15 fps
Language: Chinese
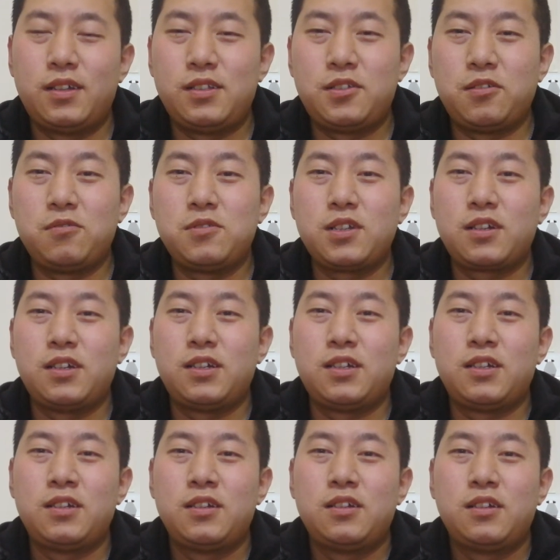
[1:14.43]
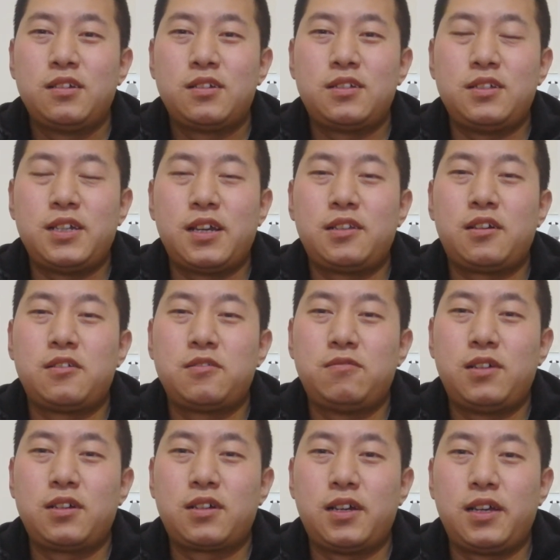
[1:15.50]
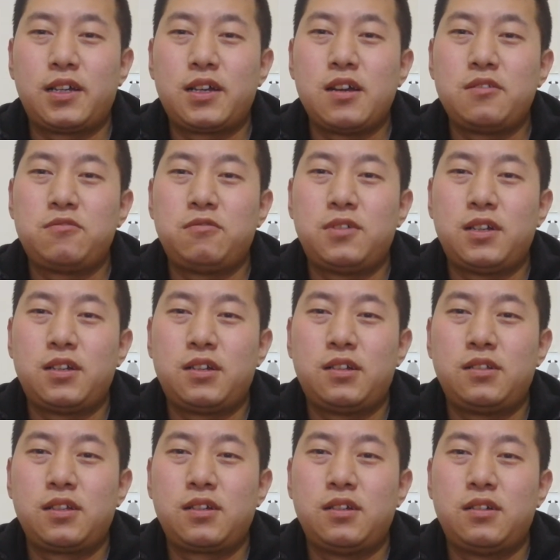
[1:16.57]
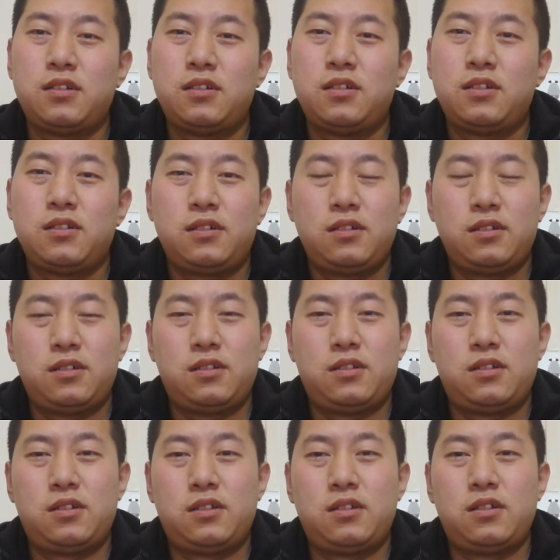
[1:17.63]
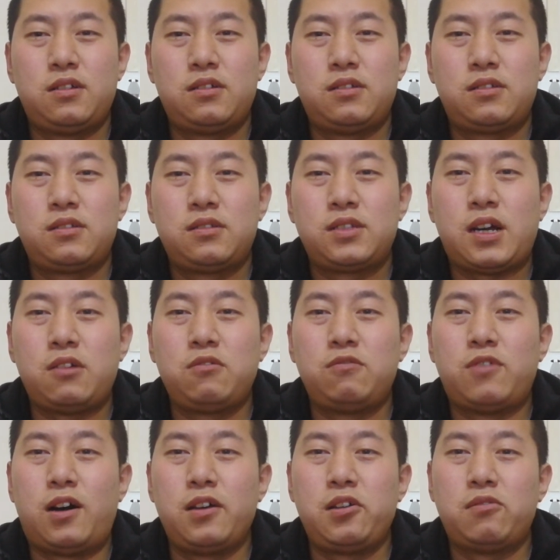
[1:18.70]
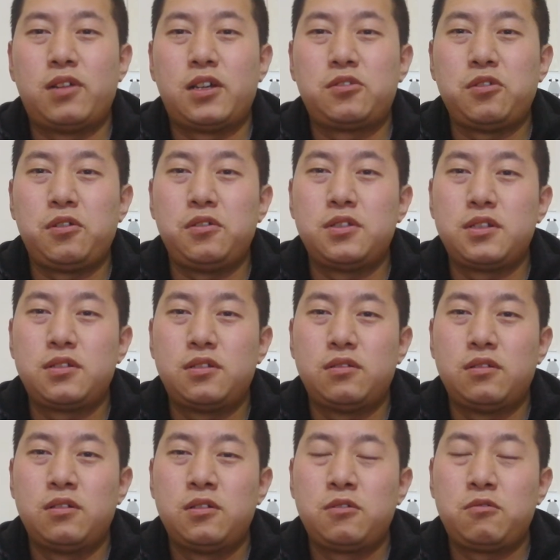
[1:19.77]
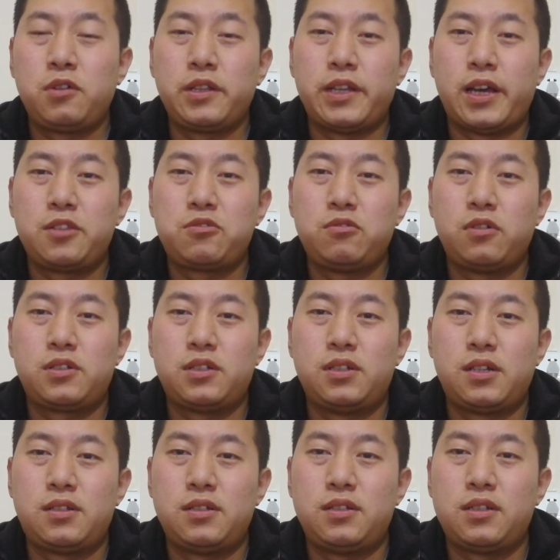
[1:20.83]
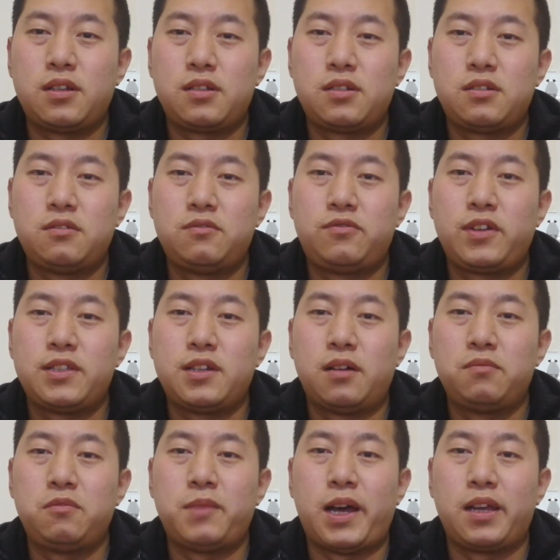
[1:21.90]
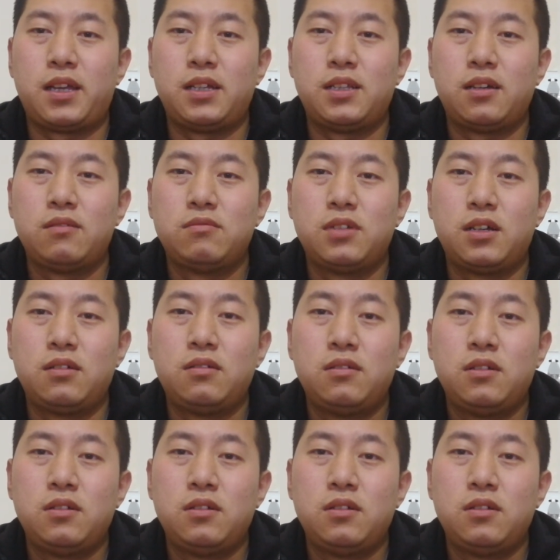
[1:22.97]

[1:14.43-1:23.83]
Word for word: 从这个事件当中呢，可以看出呢，这个大陆网友呢，对于这种惠台措施呢，实际上是非常不满意的啊，